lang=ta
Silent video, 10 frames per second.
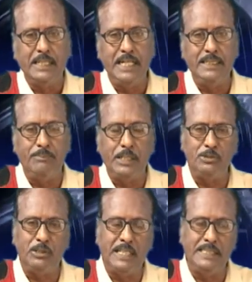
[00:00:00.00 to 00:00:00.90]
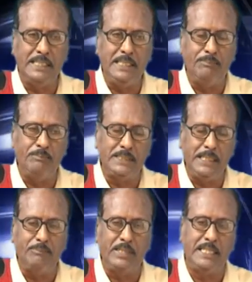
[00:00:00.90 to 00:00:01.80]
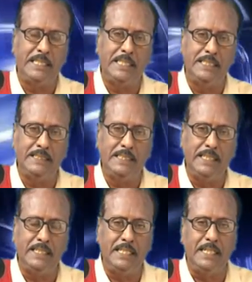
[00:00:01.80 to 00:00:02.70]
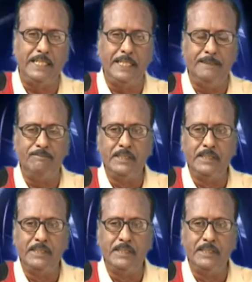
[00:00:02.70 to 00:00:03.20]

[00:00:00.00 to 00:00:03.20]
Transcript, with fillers: அது பரிசோதனை செய்து செய்யப்பட்டிருக்கிறது இரண்டு நாடுகளில்